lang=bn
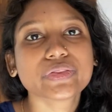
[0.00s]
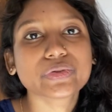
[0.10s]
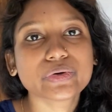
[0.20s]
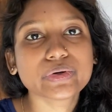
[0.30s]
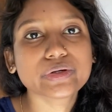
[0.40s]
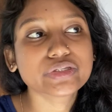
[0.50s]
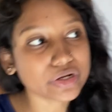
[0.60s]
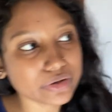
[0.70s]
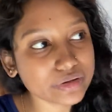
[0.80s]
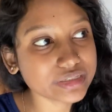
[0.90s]
তো
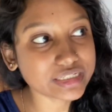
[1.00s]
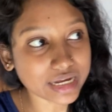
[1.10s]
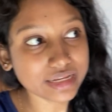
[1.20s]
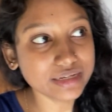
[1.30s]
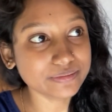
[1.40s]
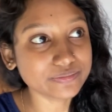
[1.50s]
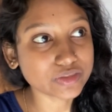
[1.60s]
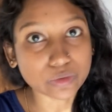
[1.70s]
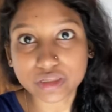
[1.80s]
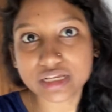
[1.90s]
চলো যাই
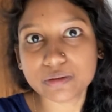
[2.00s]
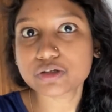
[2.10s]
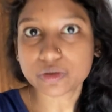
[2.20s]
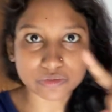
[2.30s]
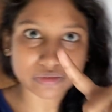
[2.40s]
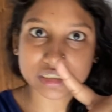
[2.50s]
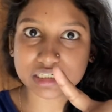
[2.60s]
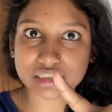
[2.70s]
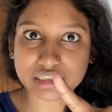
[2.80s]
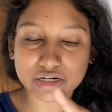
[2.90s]
কোথায় যাবো সব তোমাদের
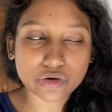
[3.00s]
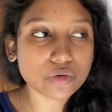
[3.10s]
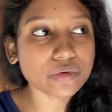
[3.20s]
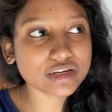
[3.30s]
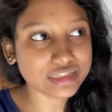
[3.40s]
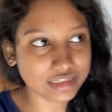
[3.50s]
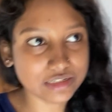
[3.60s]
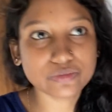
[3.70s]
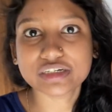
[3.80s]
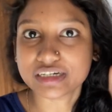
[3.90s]
সাথে শেয়ার করবো কী
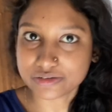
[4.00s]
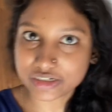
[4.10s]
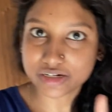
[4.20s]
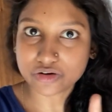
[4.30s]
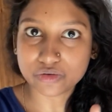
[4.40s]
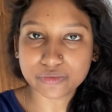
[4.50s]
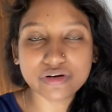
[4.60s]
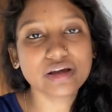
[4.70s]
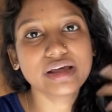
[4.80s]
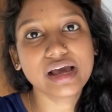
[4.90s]
কিনবো সেটাও শেয়ার করবো
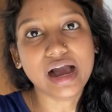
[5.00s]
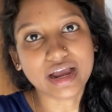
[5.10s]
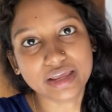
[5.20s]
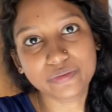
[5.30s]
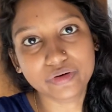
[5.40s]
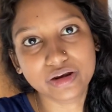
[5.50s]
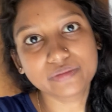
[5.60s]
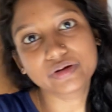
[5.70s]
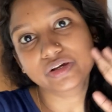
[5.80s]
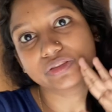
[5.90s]
আগেই বললাম
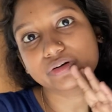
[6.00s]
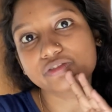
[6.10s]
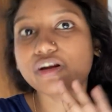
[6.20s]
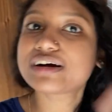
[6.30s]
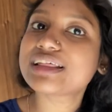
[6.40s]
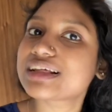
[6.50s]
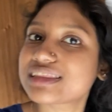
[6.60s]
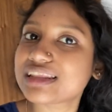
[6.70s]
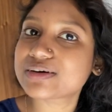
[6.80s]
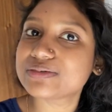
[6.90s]
তো ব্লগটা
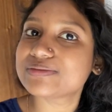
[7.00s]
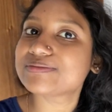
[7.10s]
দেখতে থাকো